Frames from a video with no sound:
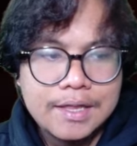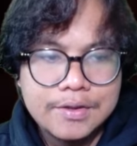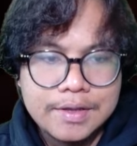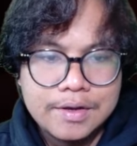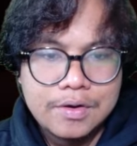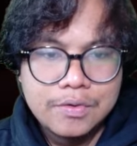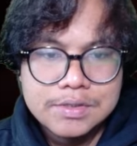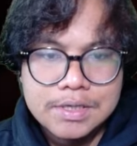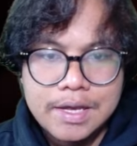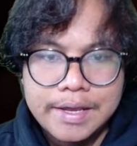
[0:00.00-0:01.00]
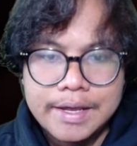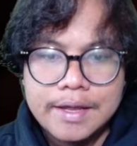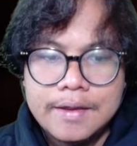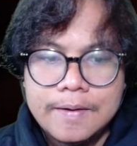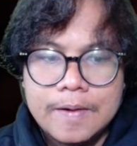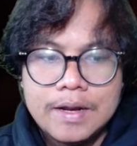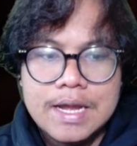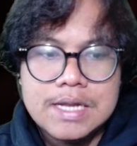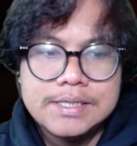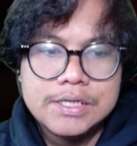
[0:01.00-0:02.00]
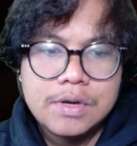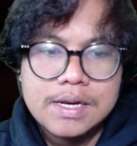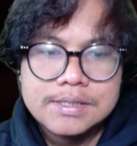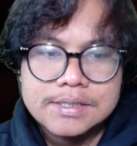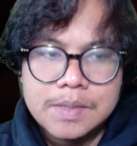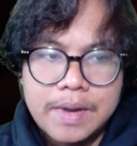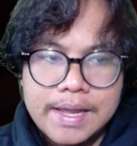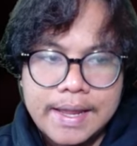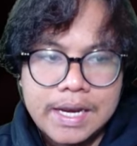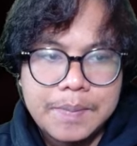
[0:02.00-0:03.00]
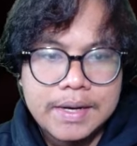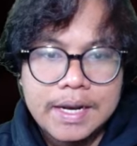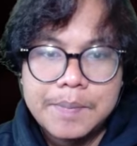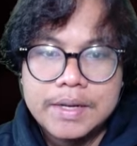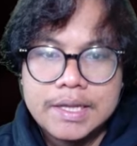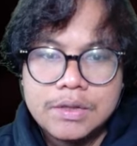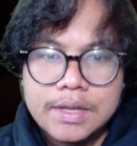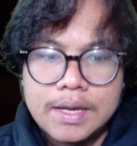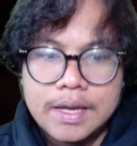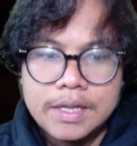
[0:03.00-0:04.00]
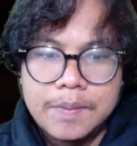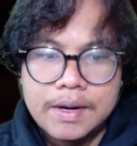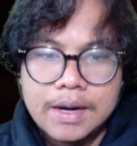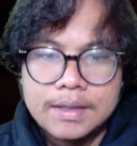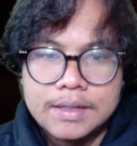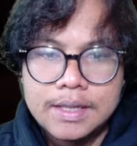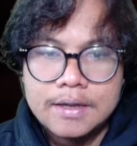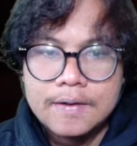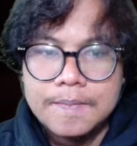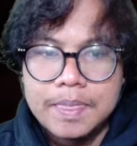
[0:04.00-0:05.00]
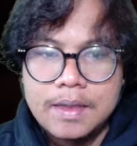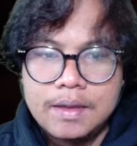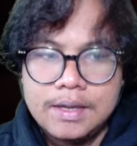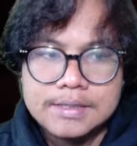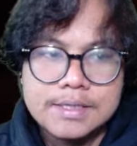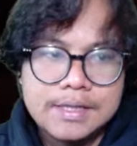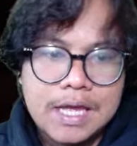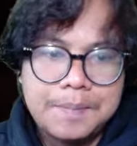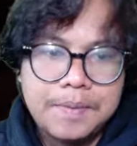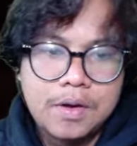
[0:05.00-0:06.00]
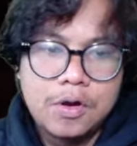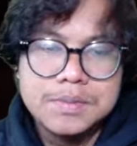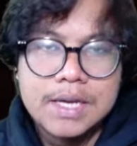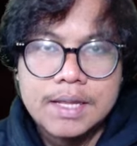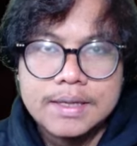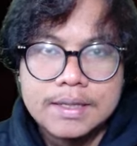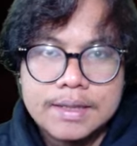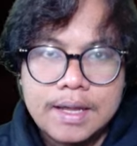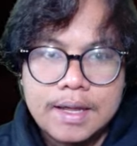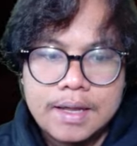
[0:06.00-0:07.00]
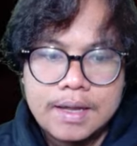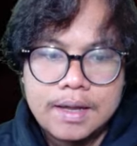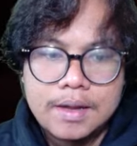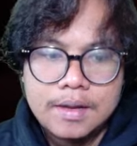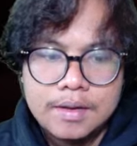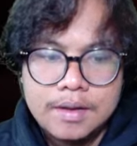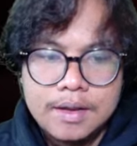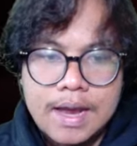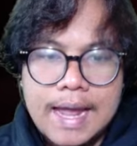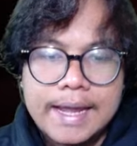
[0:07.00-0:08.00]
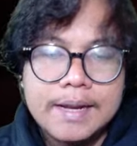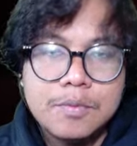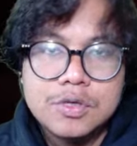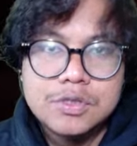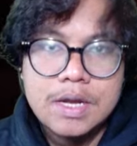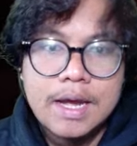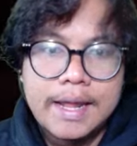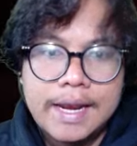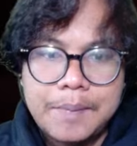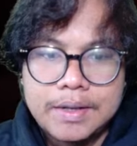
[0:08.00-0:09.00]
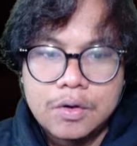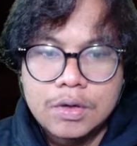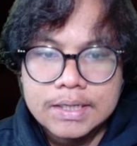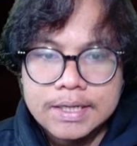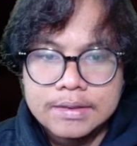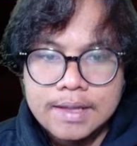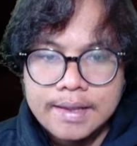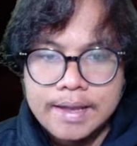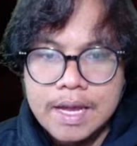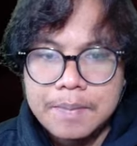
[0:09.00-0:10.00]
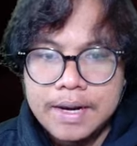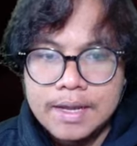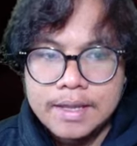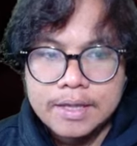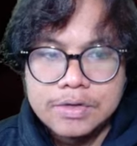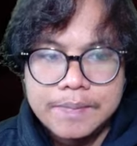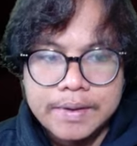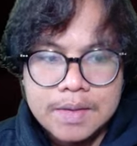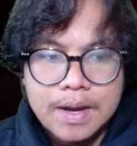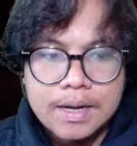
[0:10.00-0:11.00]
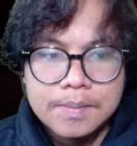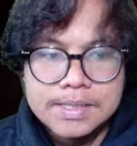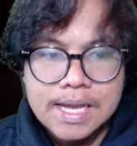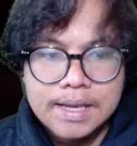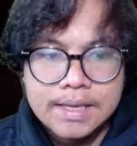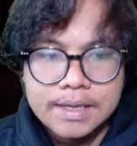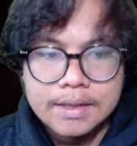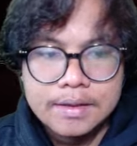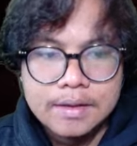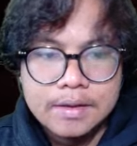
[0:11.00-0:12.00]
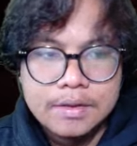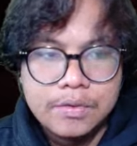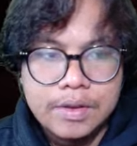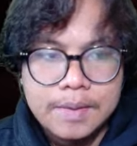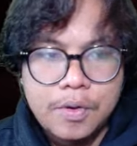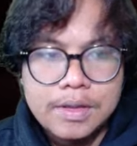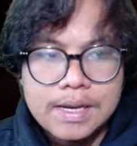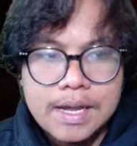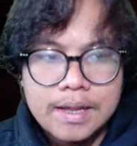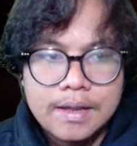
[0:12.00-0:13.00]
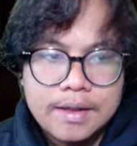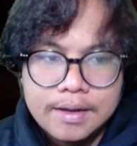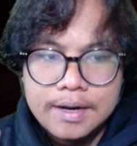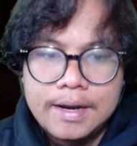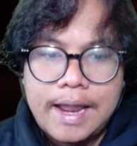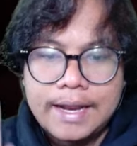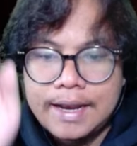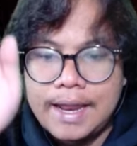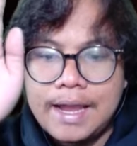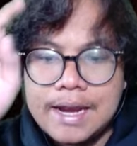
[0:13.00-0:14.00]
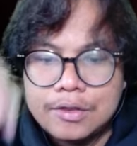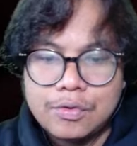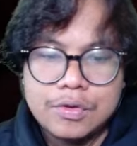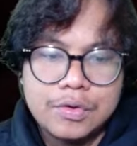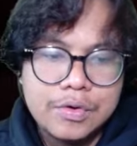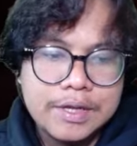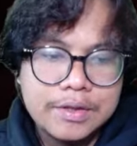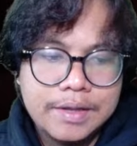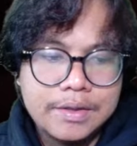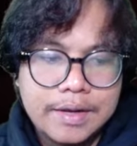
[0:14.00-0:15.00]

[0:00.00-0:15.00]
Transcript: tuh ya. Kalau gue sih enggak ya. Dan sini juga ada sistem kayak elemen-elemen gitu ya. Yang dimana nanti ya setiap kalau misalkan kita ngalahin musuh dengan elemen kekuatan kita ya yang menang ya itu di mereka bakal lebih sakit ya pokoknya ada naik-naik ada turun-turun gitu-gitu